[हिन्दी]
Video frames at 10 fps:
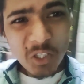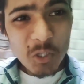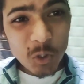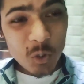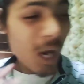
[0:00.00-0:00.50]

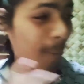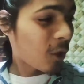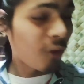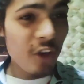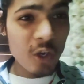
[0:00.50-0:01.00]
तो आपको
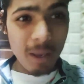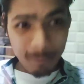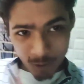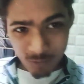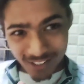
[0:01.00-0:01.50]
वीडियो मैं
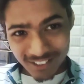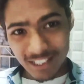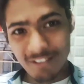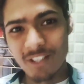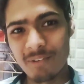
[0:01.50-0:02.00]
बनाऊँगा सारी
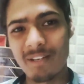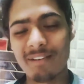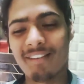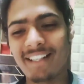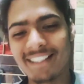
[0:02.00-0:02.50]
वीडियो मैं
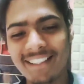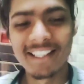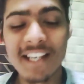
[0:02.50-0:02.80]
मिलेगी